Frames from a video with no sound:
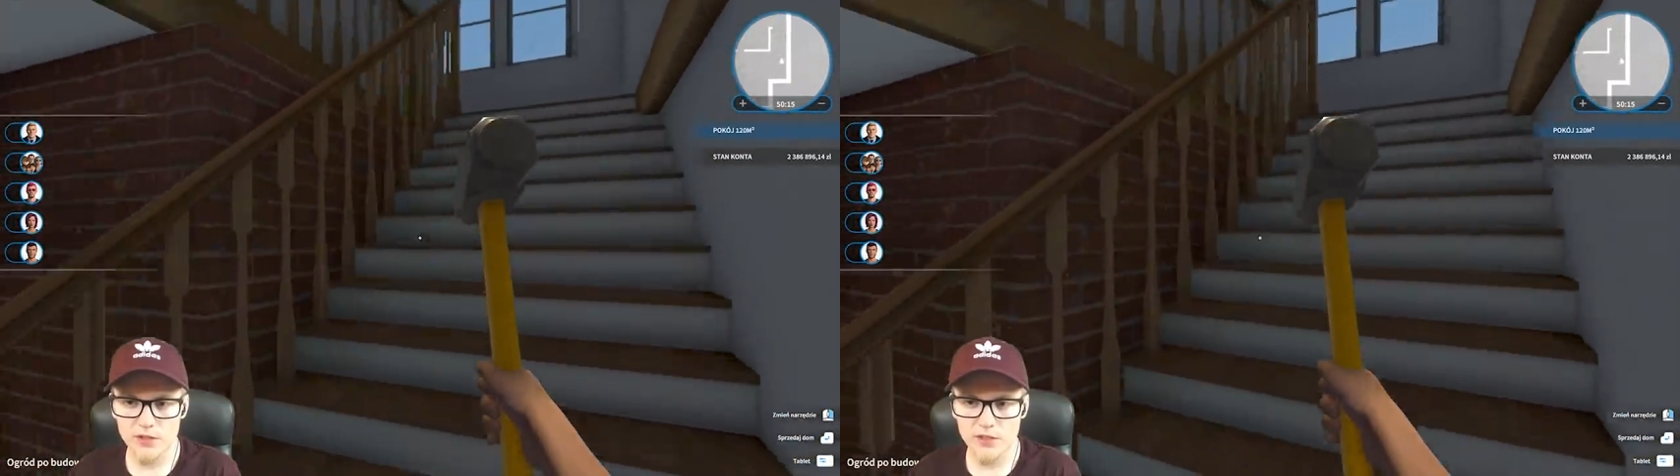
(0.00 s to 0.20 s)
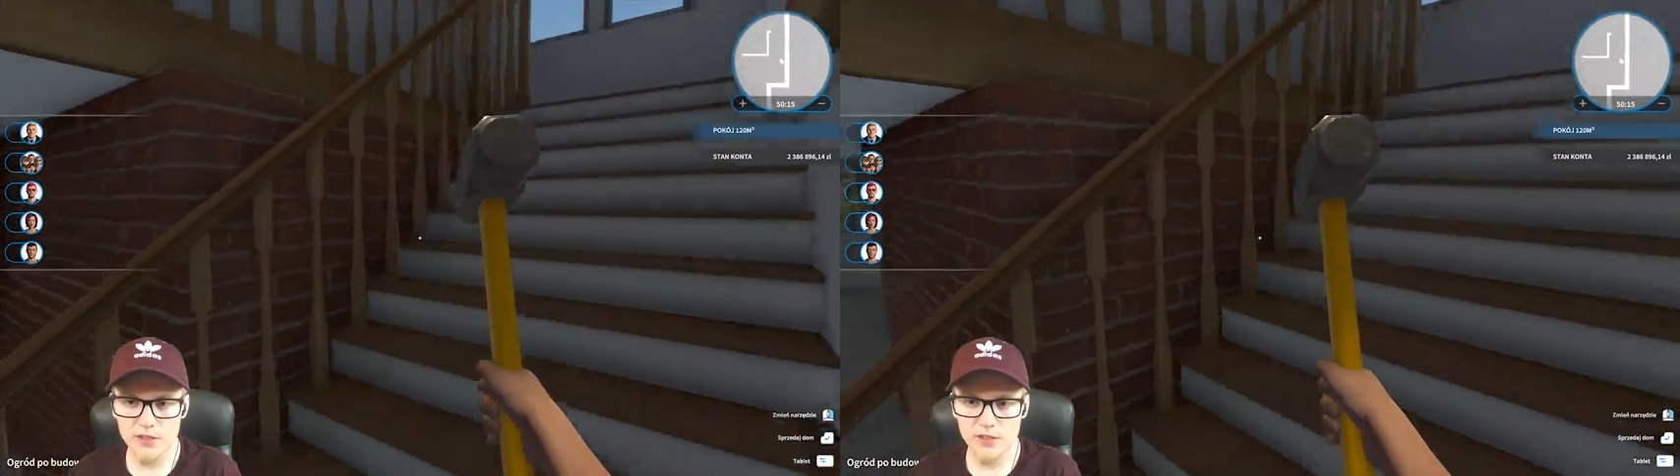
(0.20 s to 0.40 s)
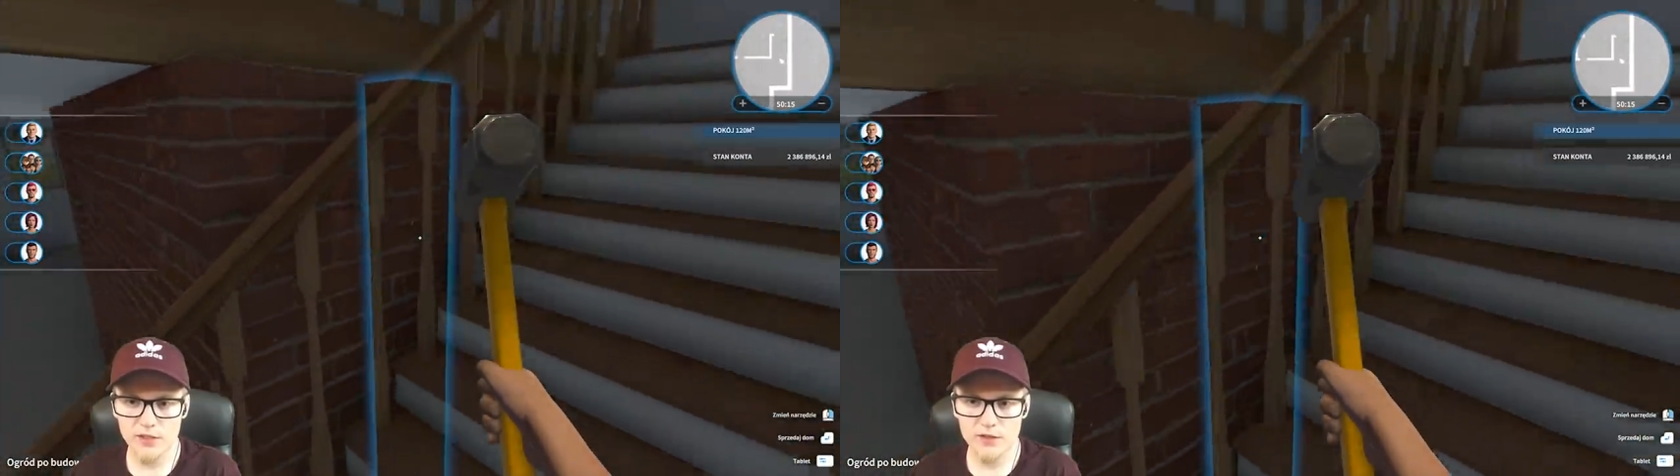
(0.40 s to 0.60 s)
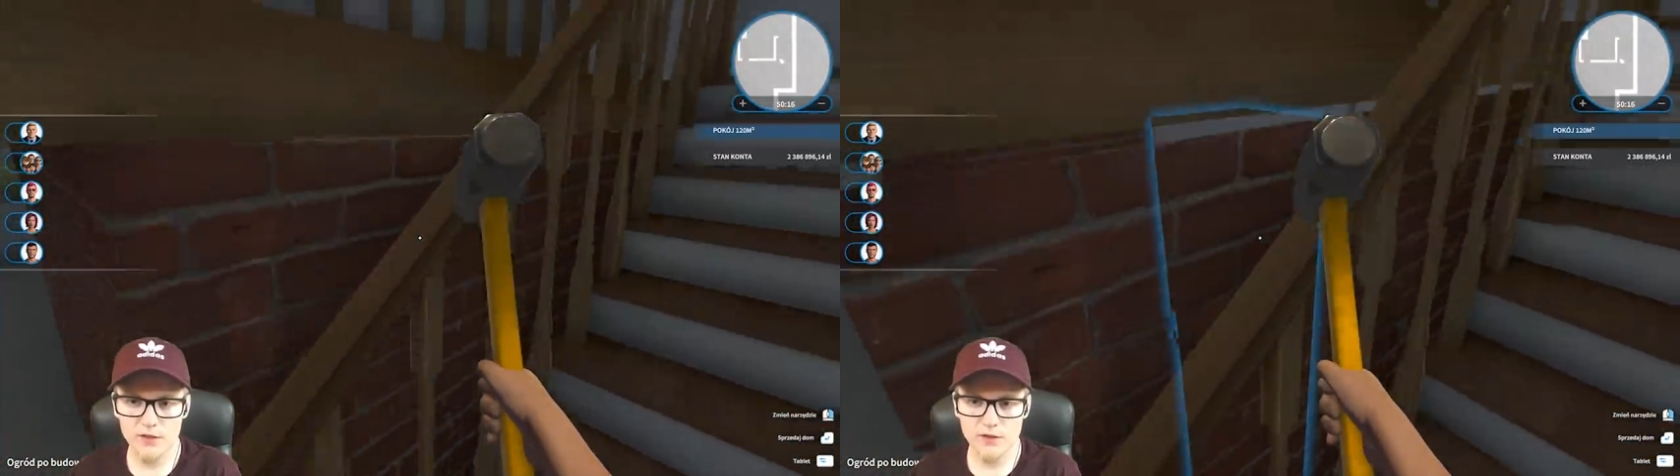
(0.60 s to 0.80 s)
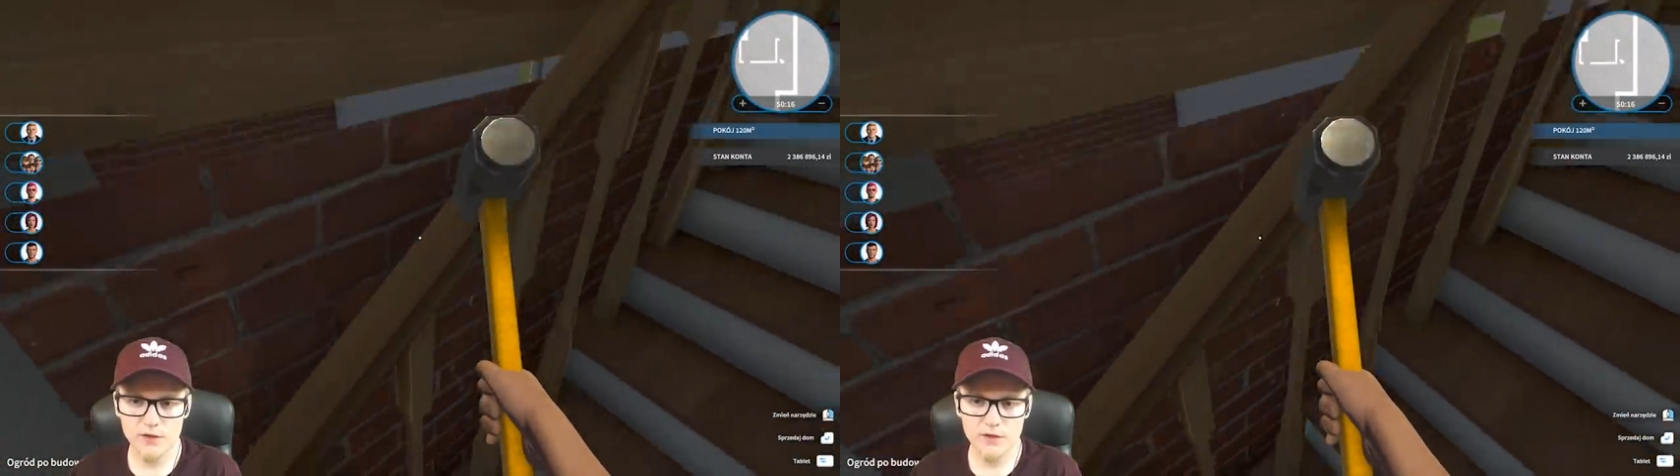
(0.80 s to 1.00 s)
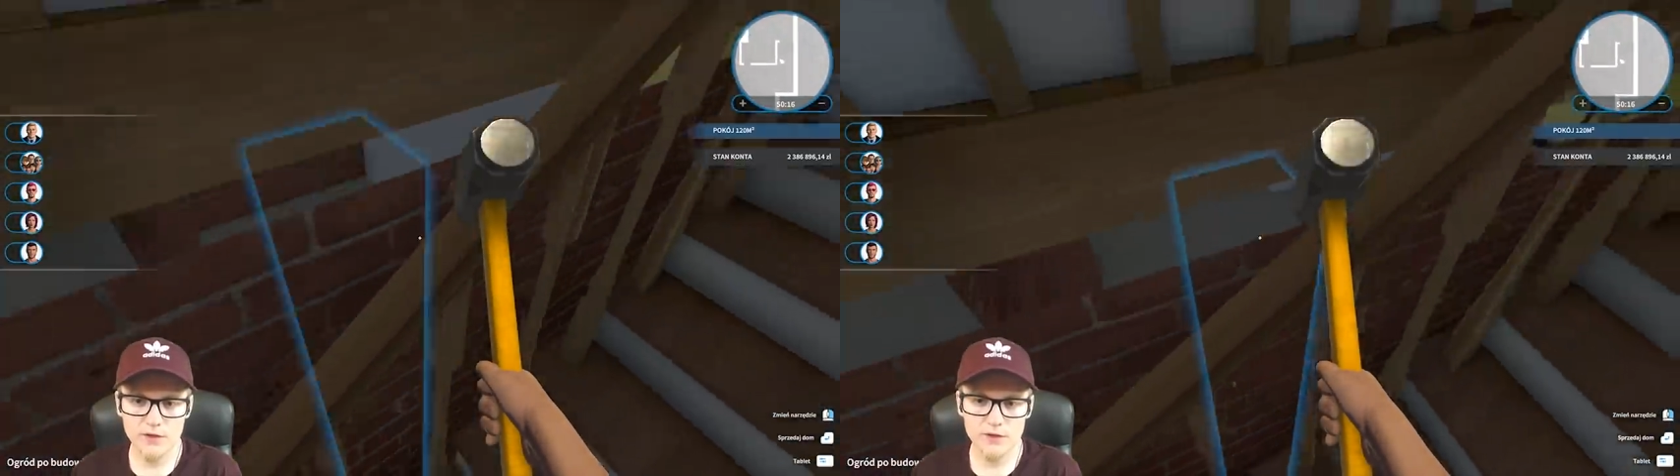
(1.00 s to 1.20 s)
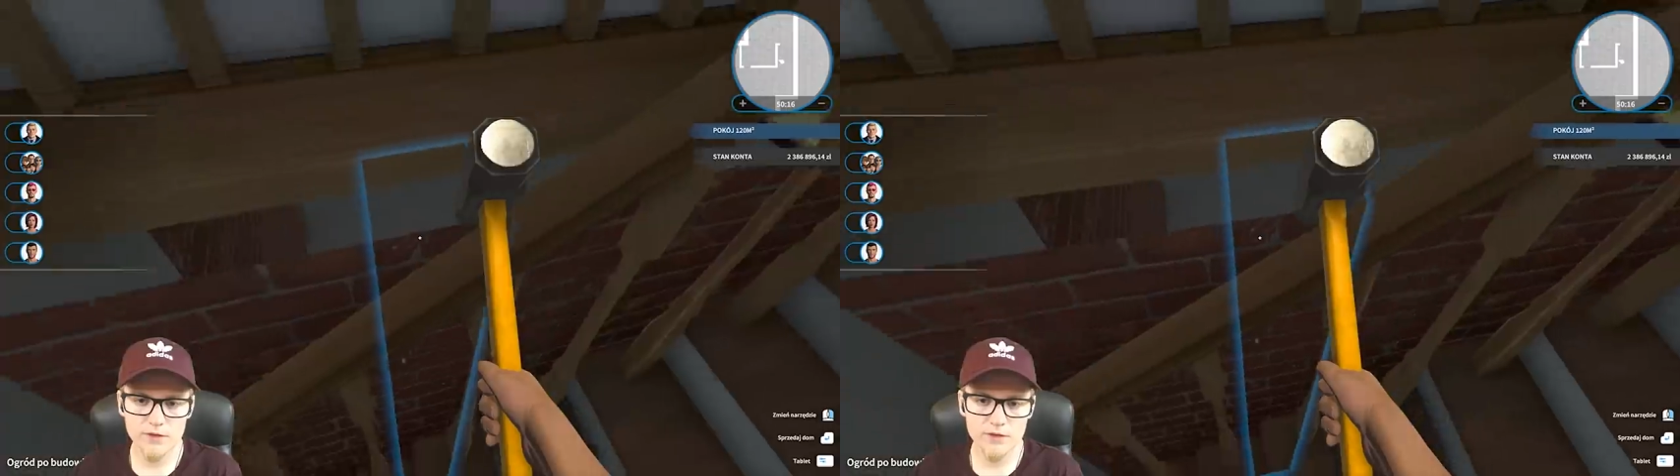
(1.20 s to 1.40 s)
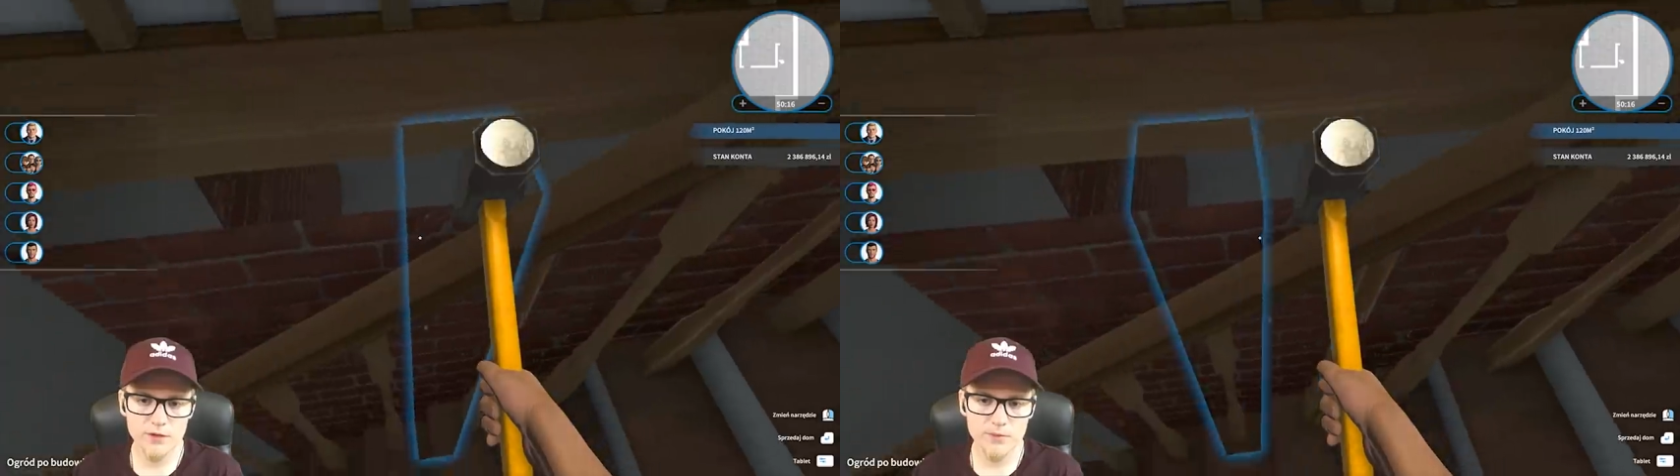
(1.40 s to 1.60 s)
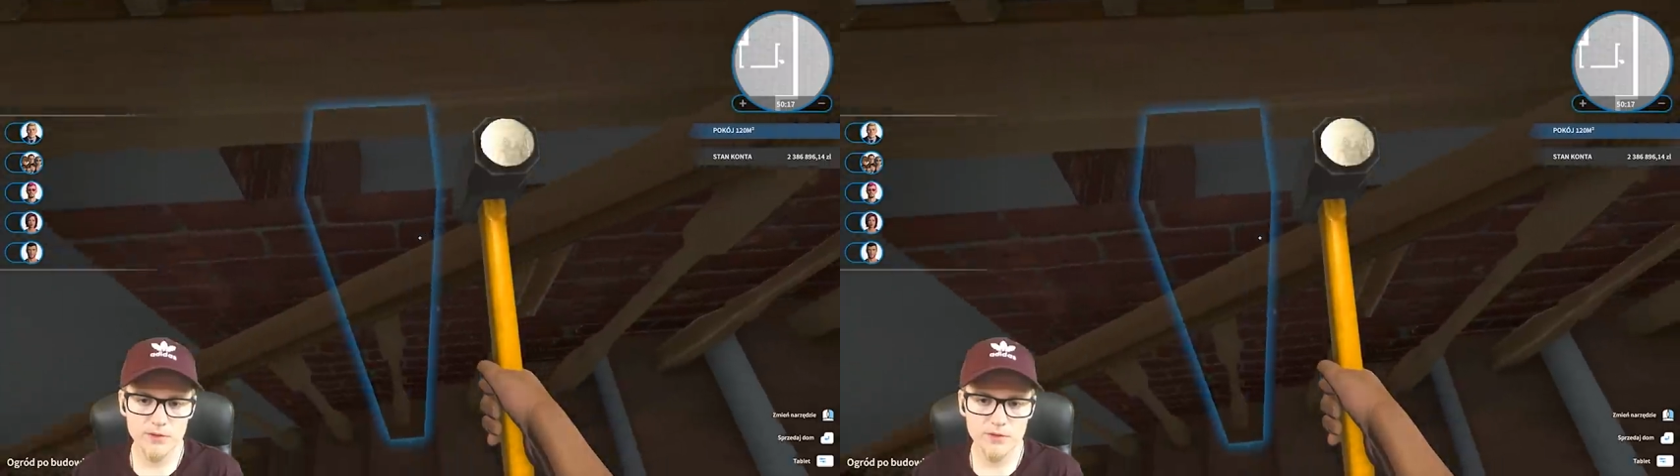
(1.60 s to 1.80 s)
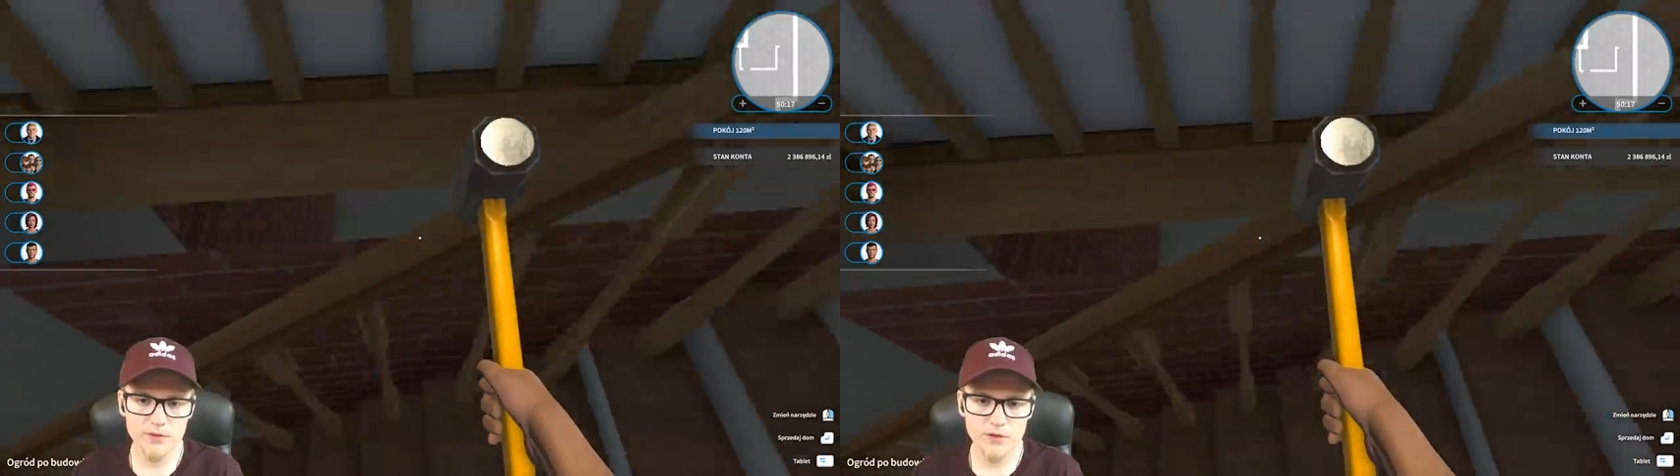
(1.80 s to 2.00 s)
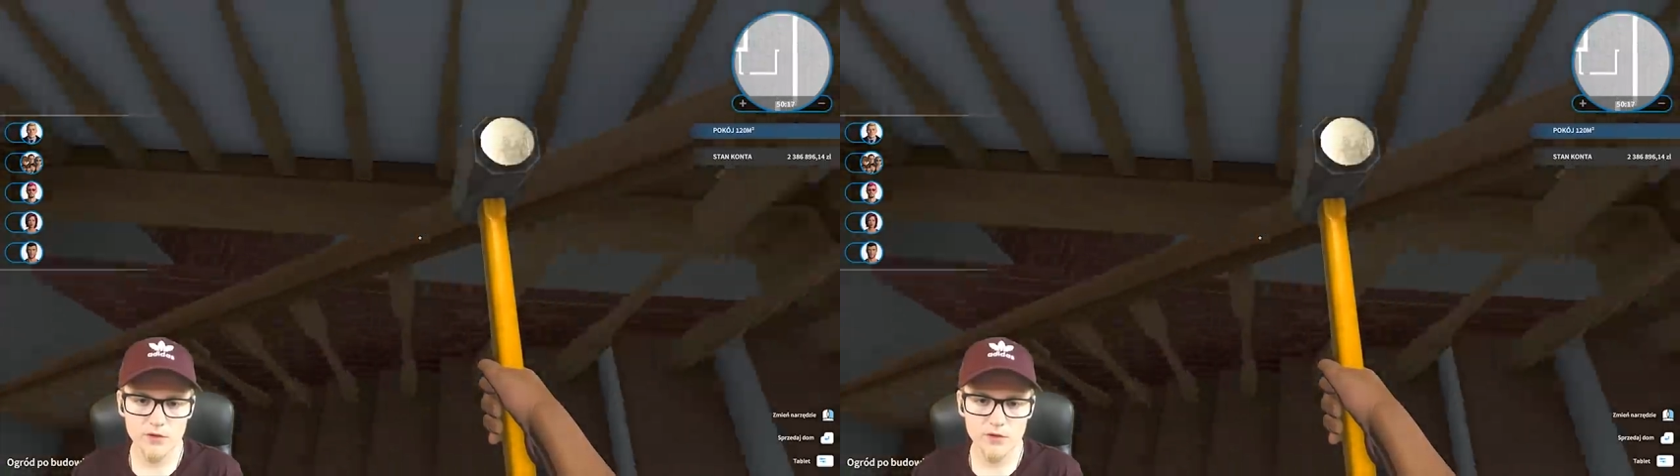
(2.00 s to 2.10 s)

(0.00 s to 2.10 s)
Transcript: takiego, no to będzie...